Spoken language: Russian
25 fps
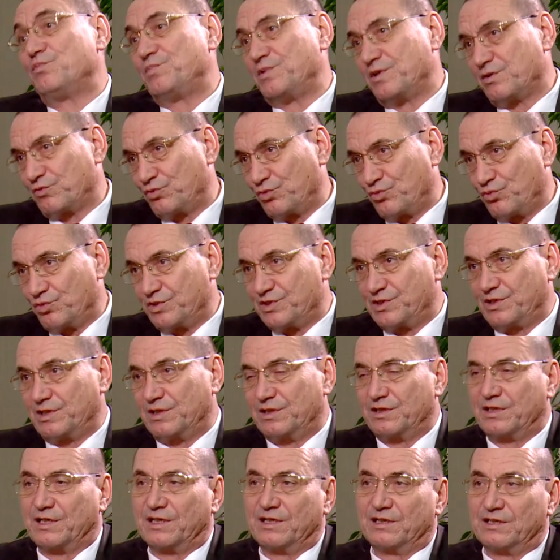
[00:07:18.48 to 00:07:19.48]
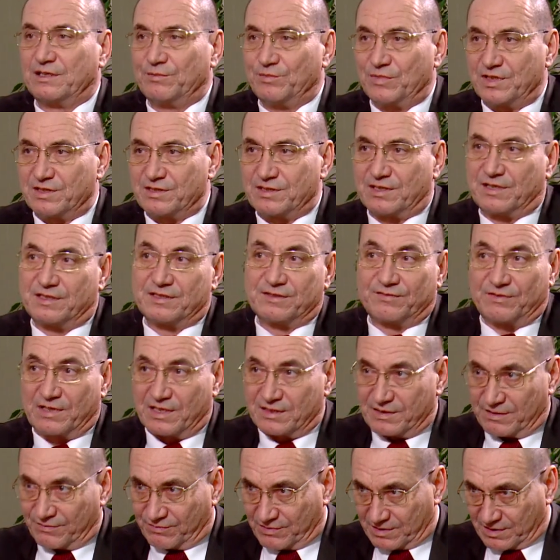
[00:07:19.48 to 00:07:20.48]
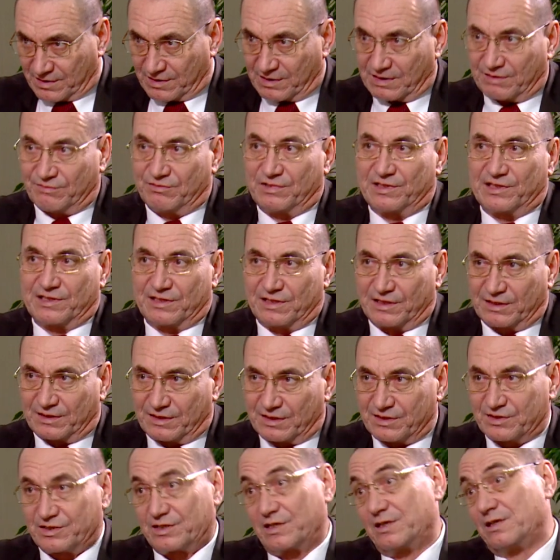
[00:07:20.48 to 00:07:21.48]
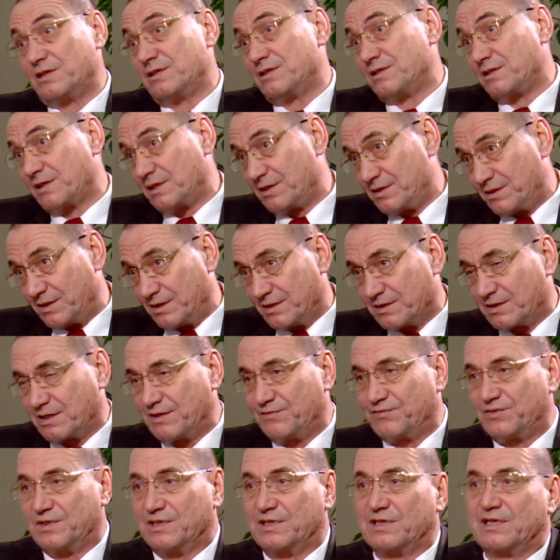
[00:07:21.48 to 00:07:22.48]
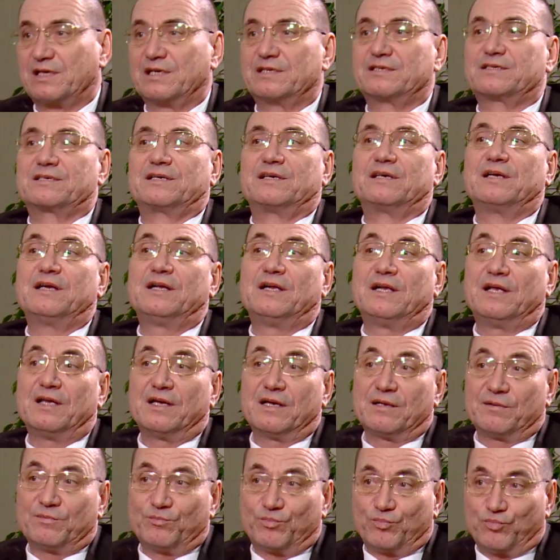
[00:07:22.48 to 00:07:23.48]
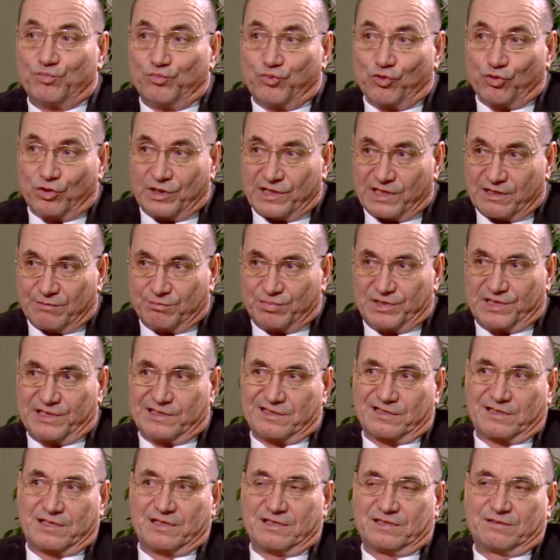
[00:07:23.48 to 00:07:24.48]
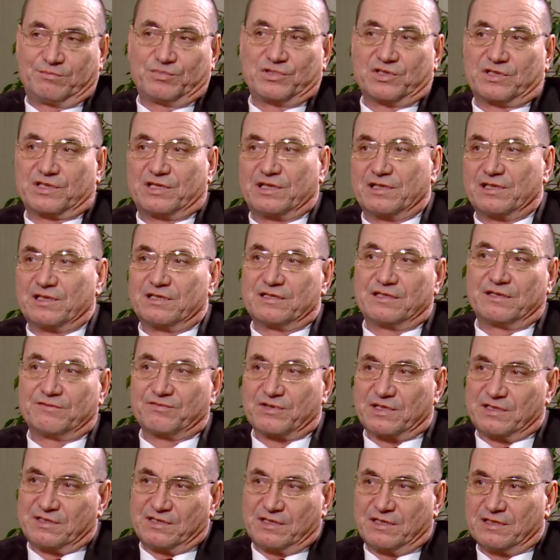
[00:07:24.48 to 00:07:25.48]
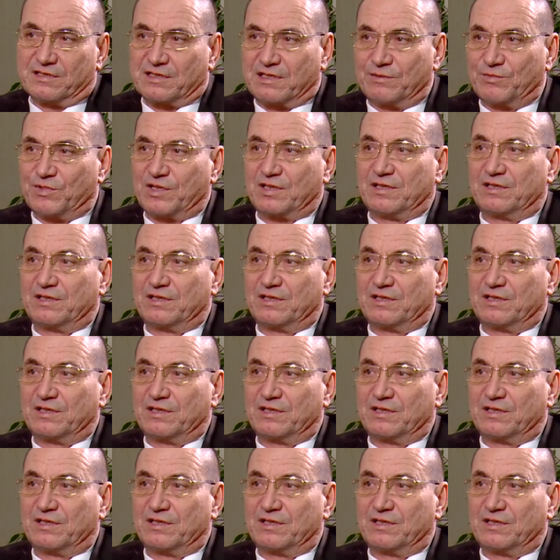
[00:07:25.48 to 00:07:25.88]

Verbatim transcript: в первую очередь, экономические связи, восстановлению отношений с Российской Федерацией, более близкое сближение с Евразийским